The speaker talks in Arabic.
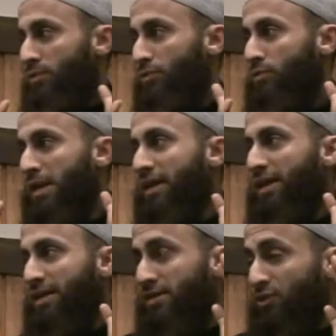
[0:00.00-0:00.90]
خد بالك
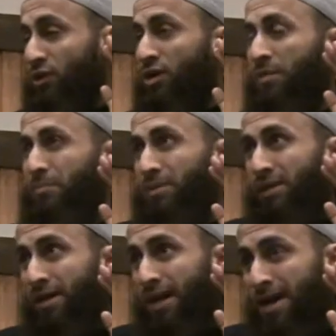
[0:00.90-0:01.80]
احنا هنتطرق
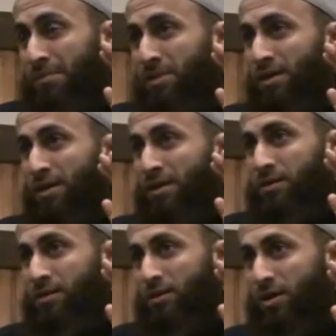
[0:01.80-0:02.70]
من عام
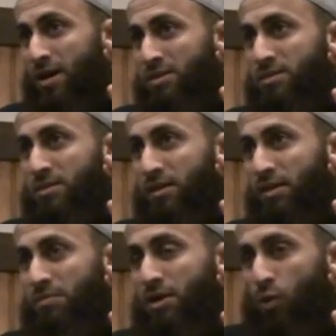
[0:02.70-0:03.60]
لخاص
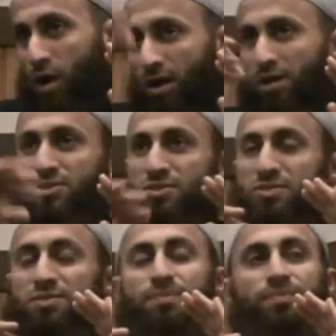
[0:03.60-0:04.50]
لما هو
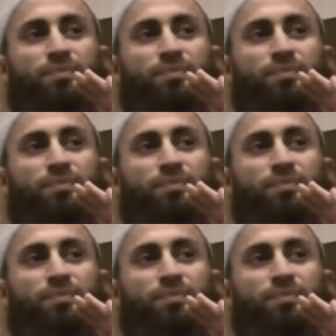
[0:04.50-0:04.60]
اخص